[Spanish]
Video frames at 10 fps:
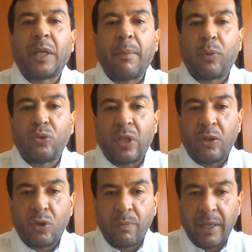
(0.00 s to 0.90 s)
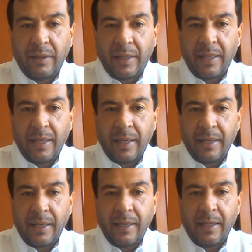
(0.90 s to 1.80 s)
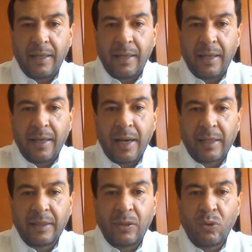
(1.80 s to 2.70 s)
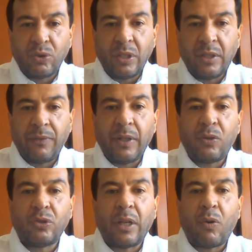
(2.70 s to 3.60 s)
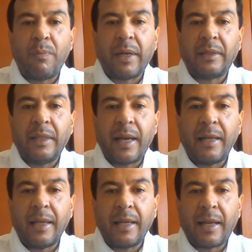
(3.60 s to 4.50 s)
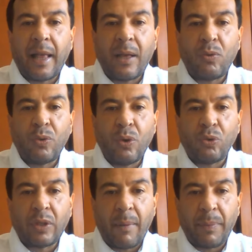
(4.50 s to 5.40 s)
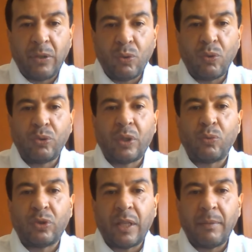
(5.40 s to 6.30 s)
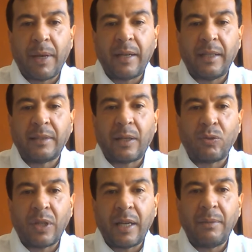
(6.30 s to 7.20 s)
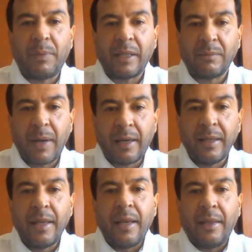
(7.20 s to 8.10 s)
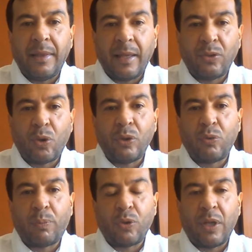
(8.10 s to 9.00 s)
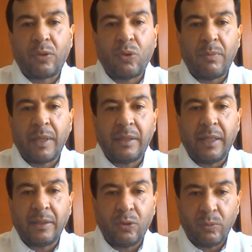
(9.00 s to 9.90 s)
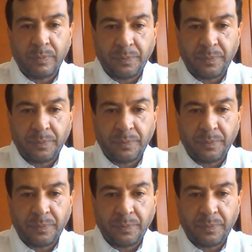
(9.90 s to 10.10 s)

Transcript: que posteriormente en el, artículo científico se convertirán en cada uno de los capítulos que ustedes van a desarrollar y plasmar dentro de su proyecto de investigación.